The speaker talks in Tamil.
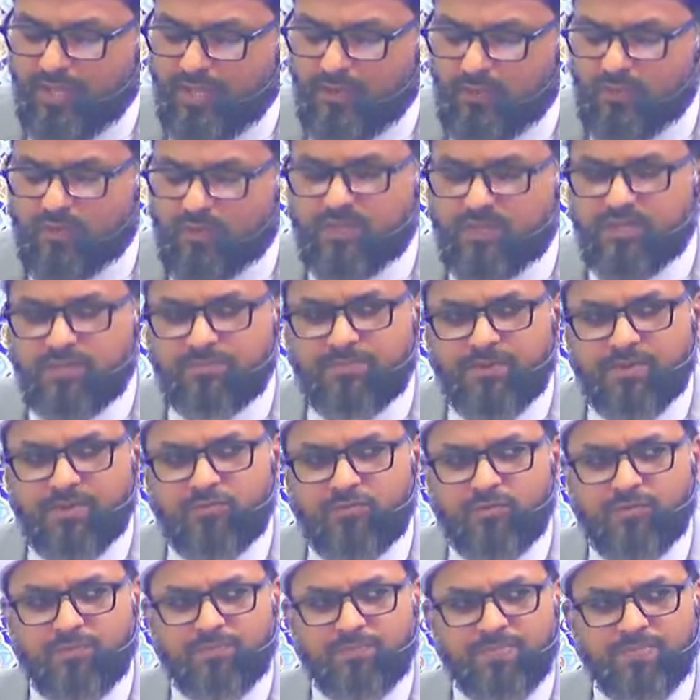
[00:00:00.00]
ஒரு
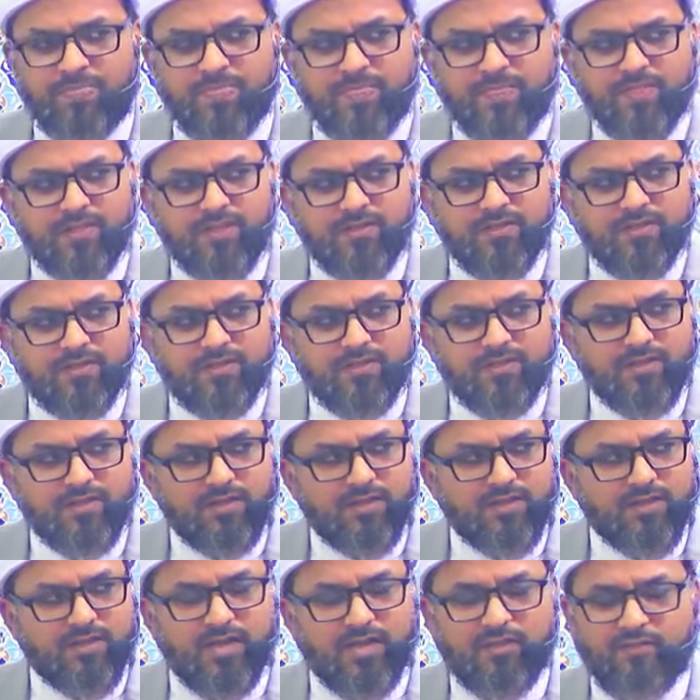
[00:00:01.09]
பருவம்
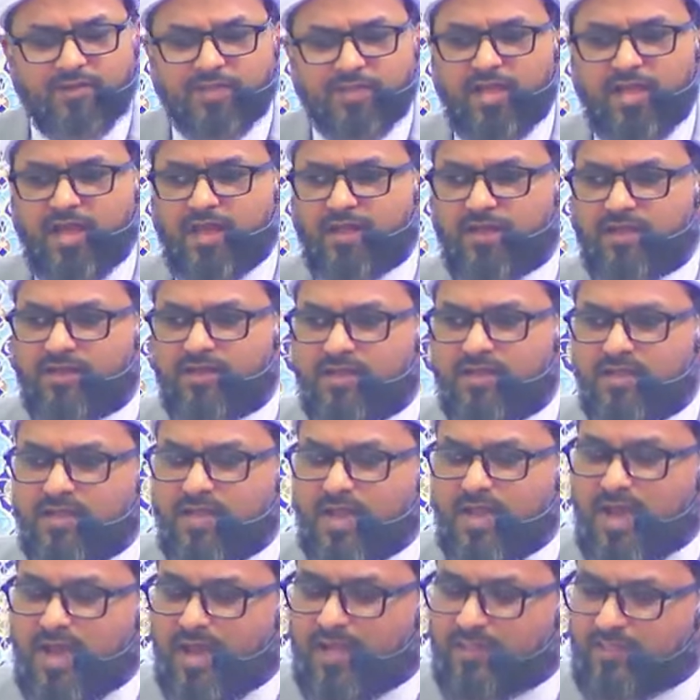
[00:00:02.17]
எனவேதான்
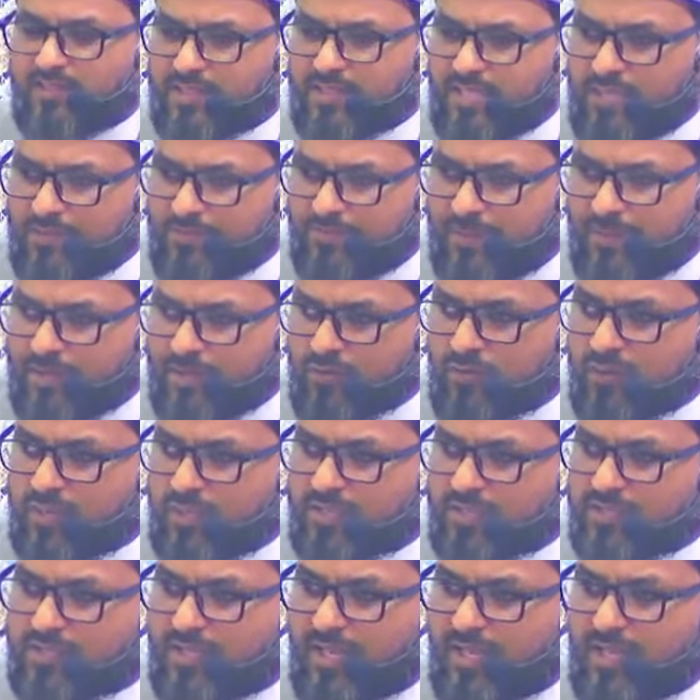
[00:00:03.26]
அந்த
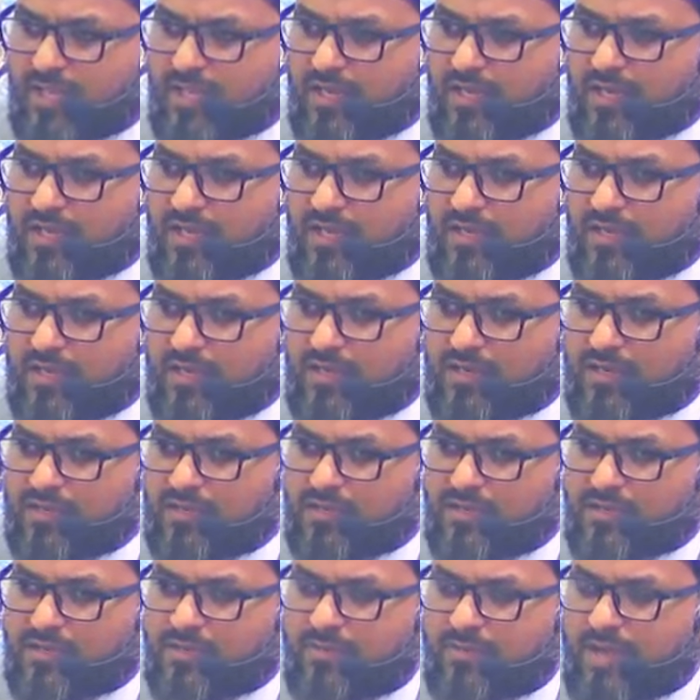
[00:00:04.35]
பருவத்தில்
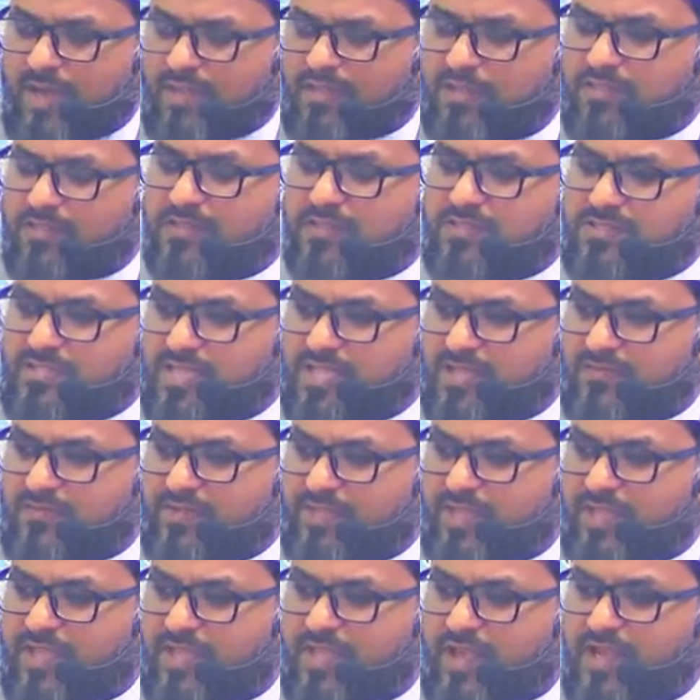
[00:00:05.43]
இபாதத்து
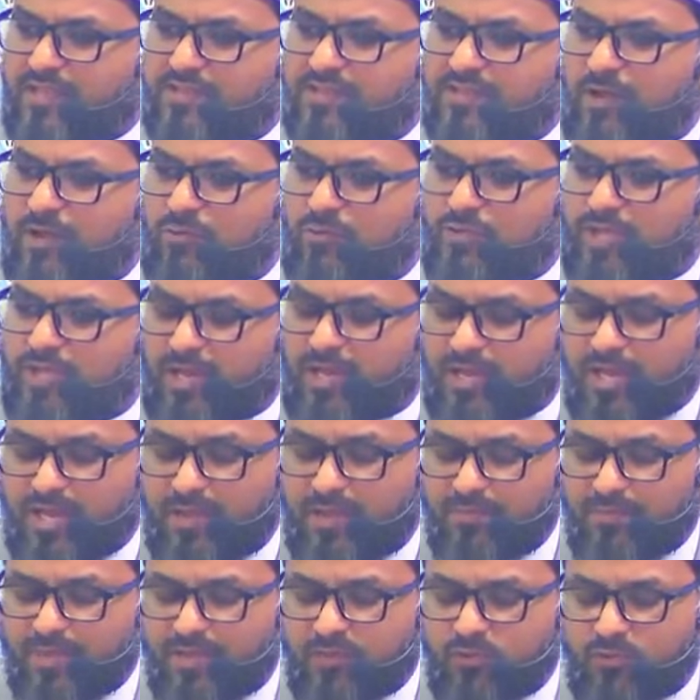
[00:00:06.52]
செய்வதை அல்லாஹு தாலா
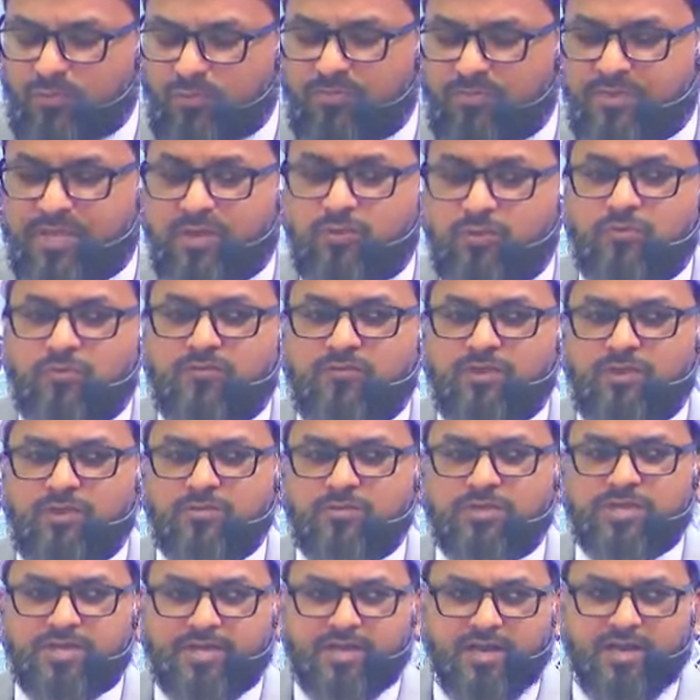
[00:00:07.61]
மிகவும் மிகவும்
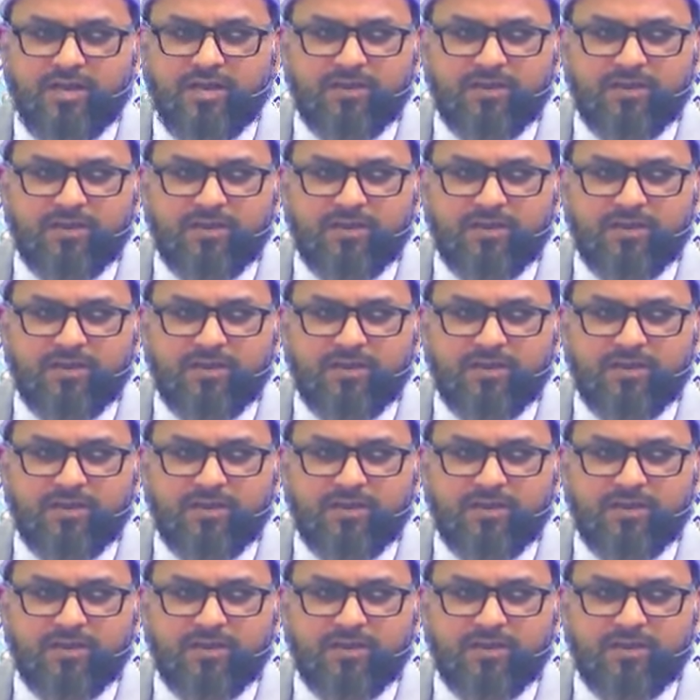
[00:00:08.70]
விரும்புகின்றான்